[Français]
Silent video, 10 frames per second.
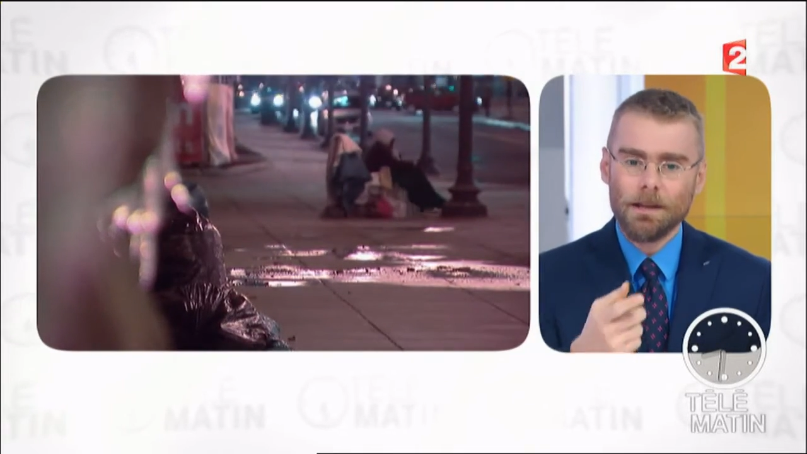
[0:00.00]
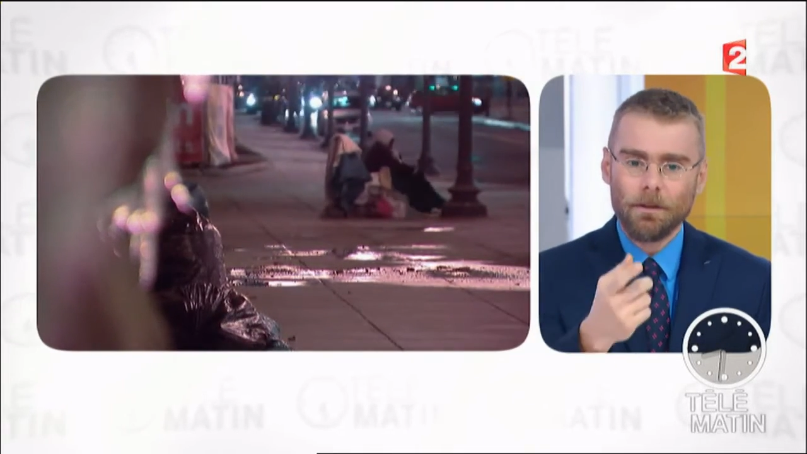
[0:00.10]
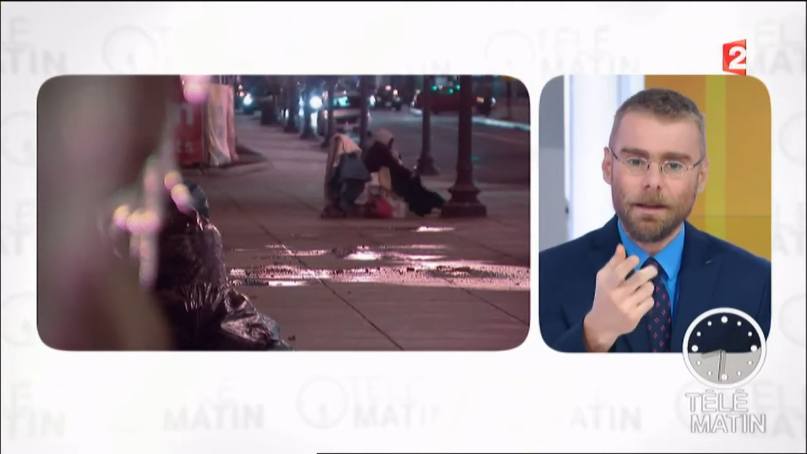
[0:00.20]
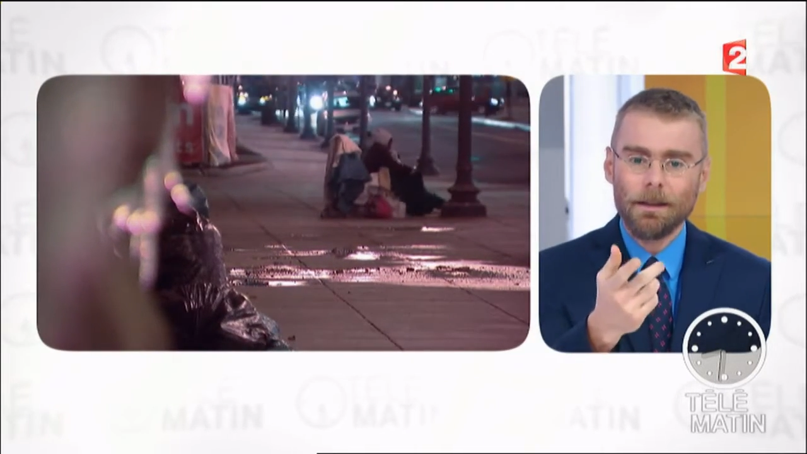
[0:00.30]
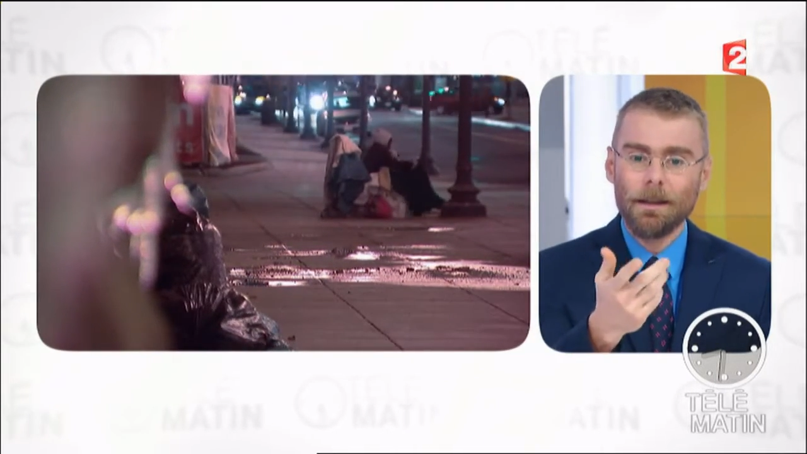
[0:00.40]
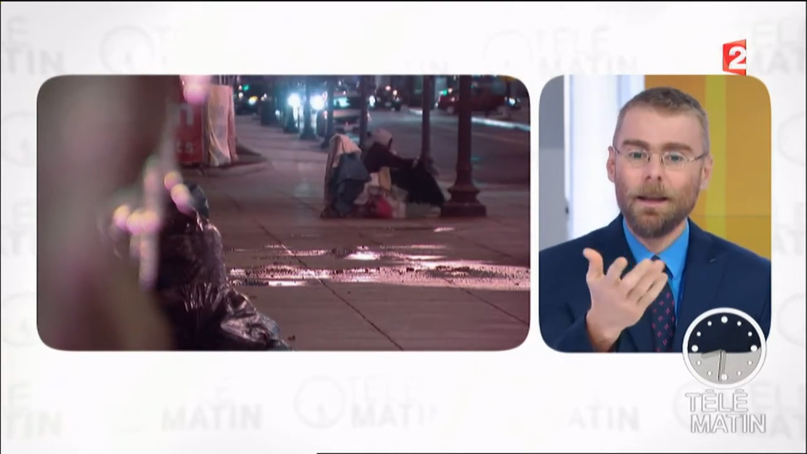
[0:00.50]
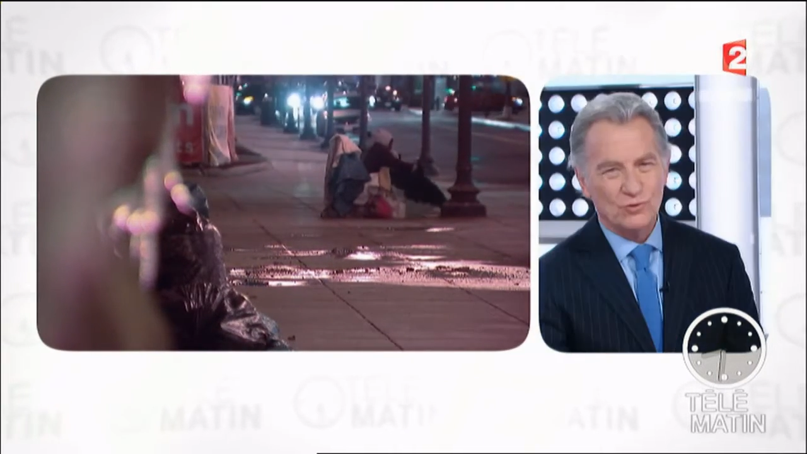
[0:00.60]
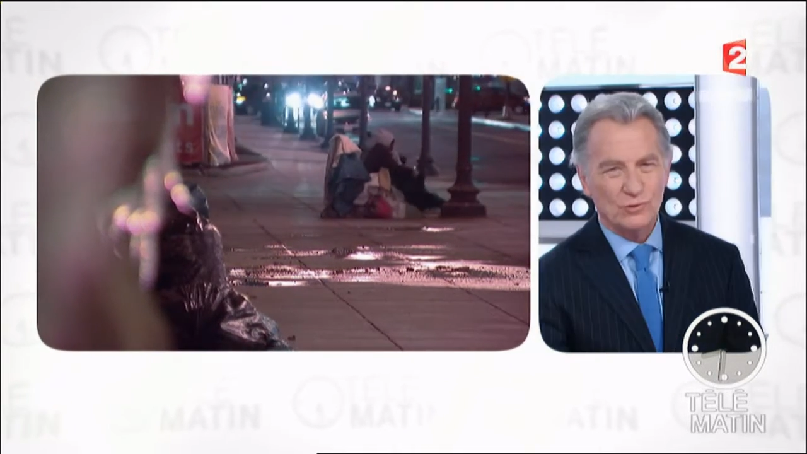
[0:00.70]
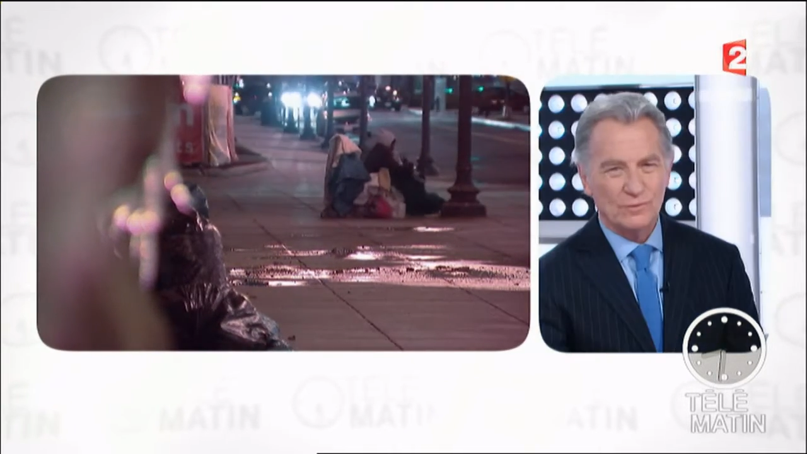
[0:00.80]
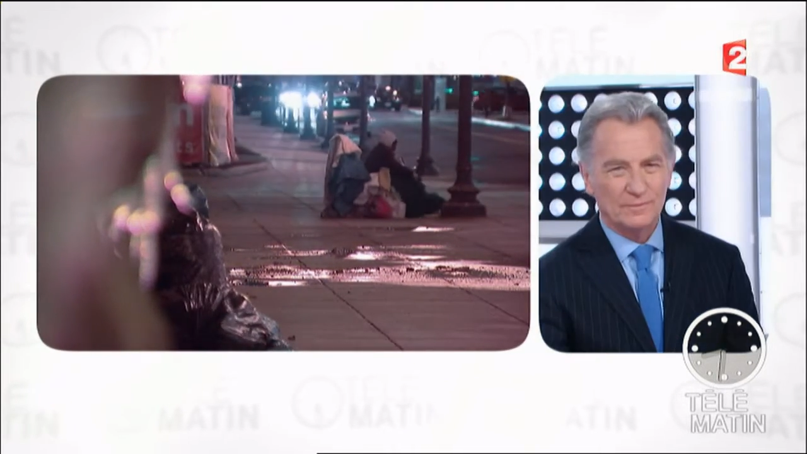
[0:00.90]
Ah, Regardez,
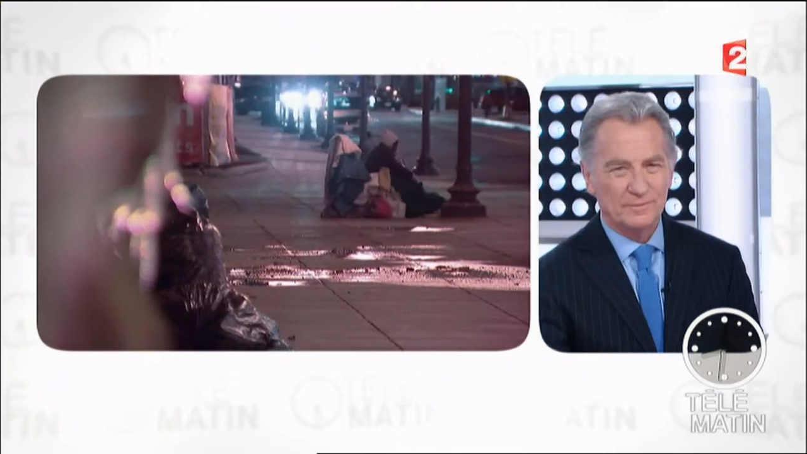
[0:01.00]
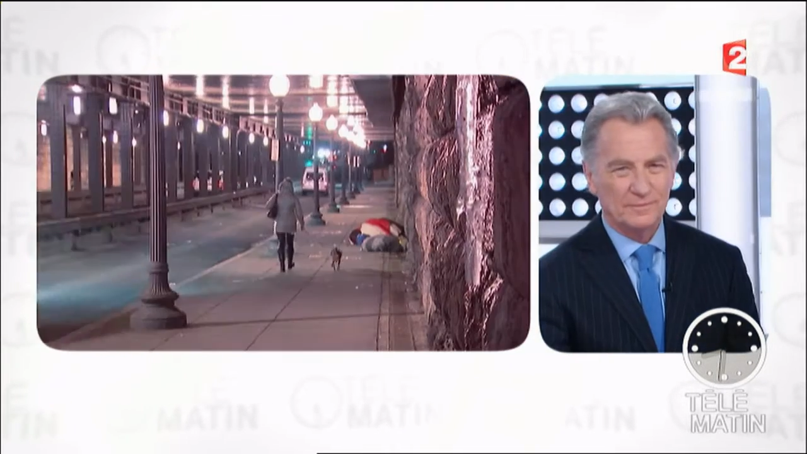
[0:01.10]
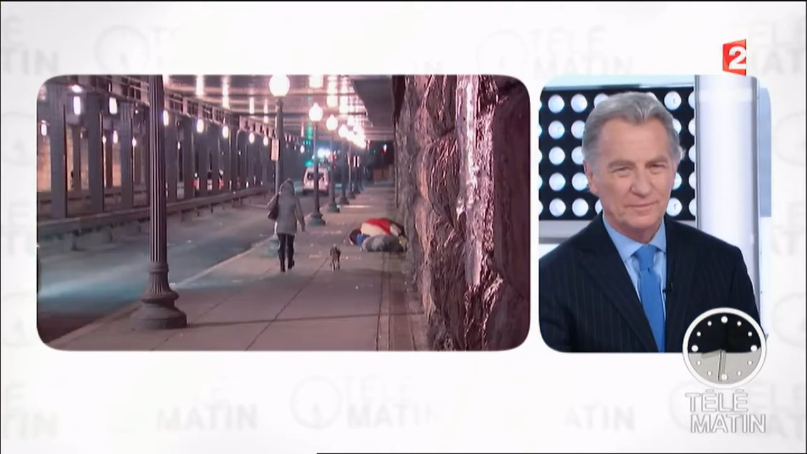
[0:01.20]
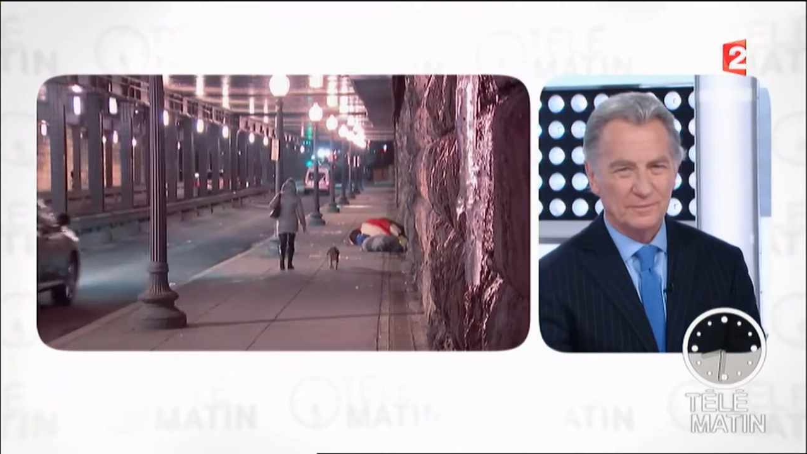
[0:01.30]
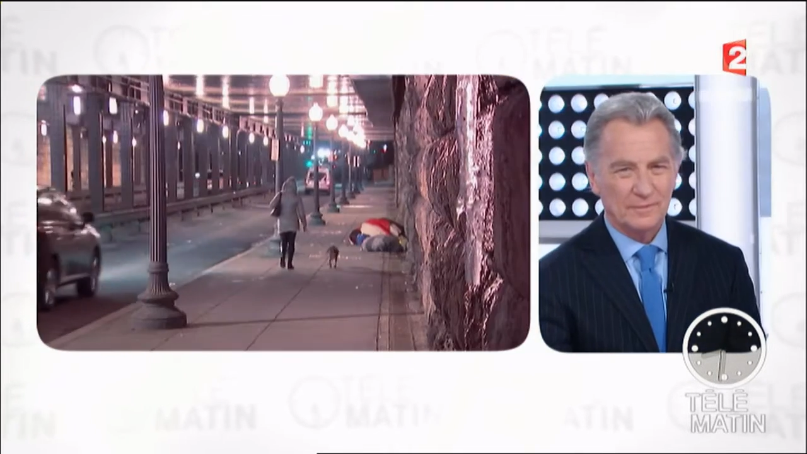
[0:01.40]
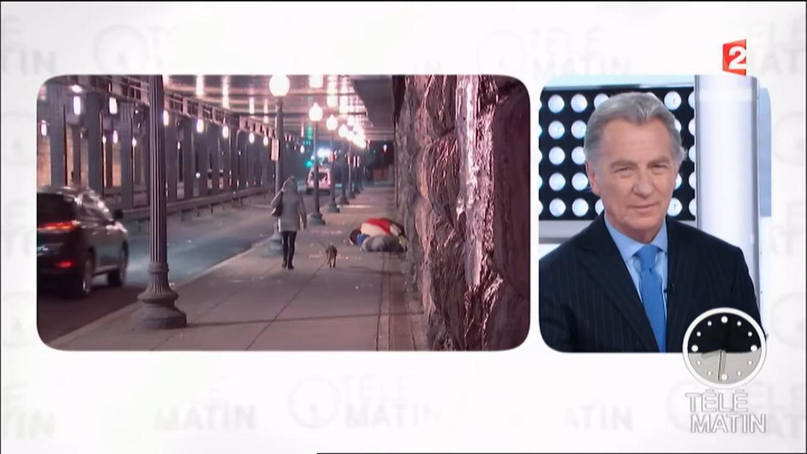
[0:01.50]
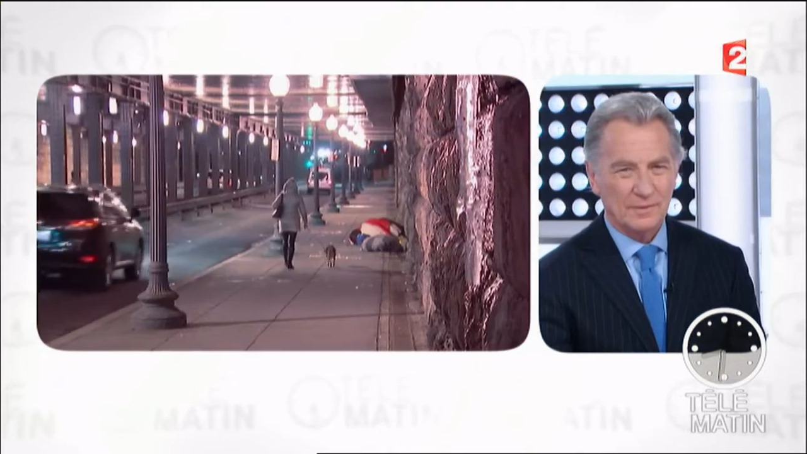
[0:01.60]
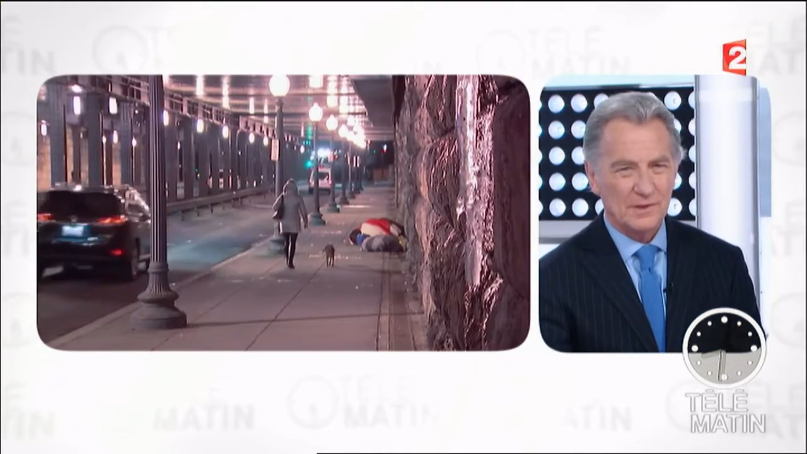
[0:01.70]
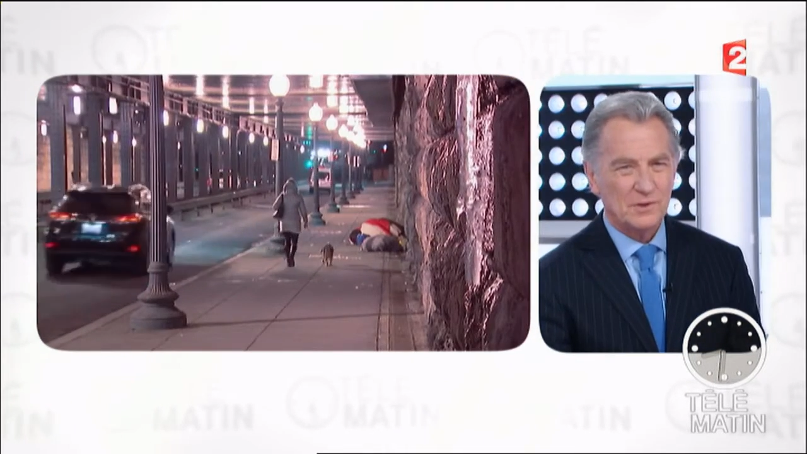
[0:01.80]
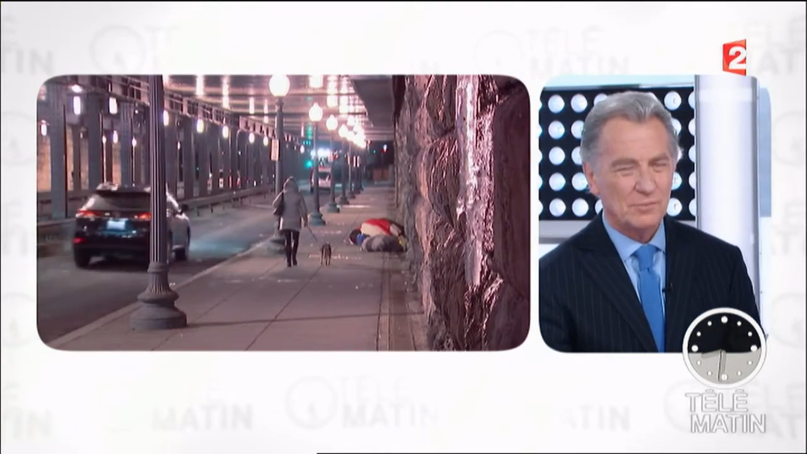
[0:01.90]
on voit des pauvres, des
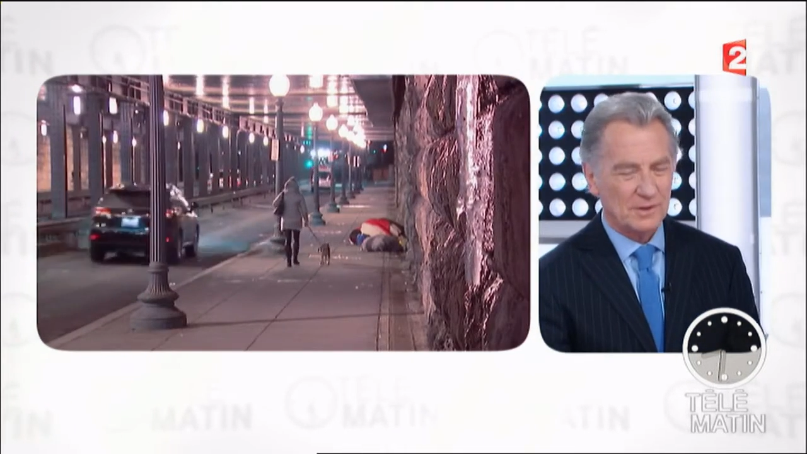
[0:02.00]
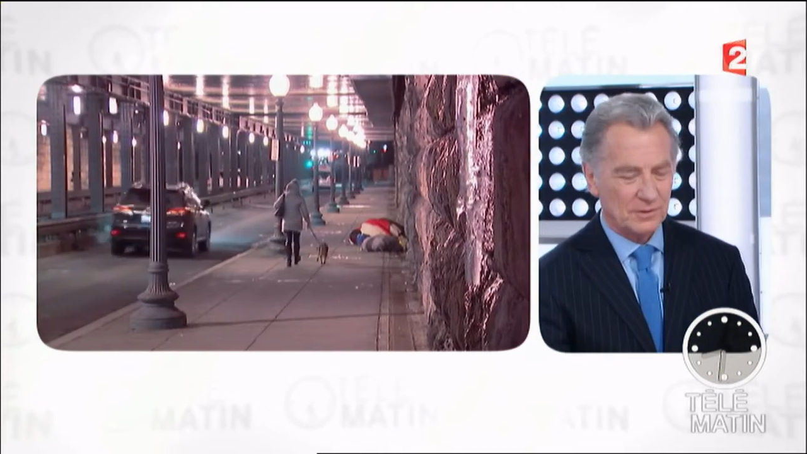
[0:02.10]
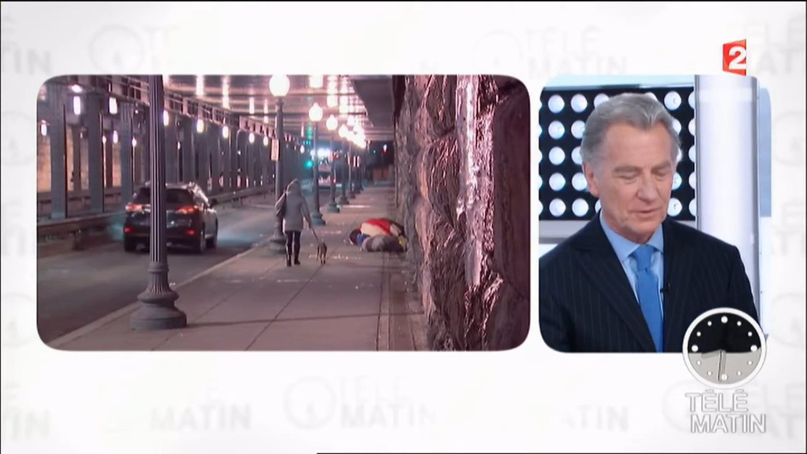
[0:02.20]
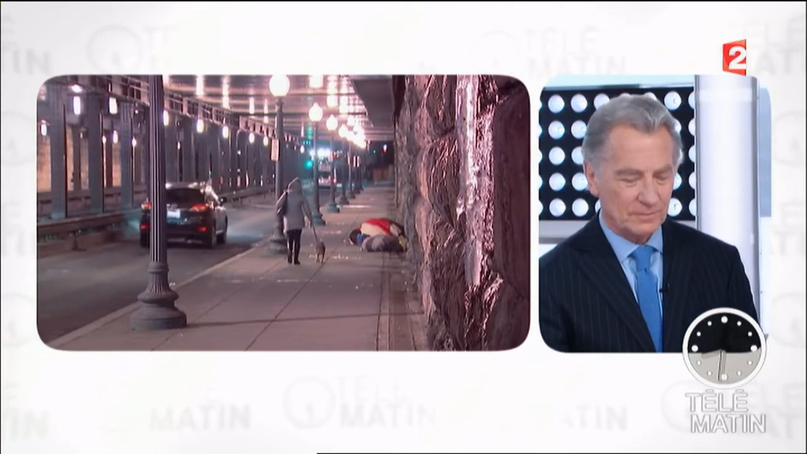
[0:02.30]
SDF.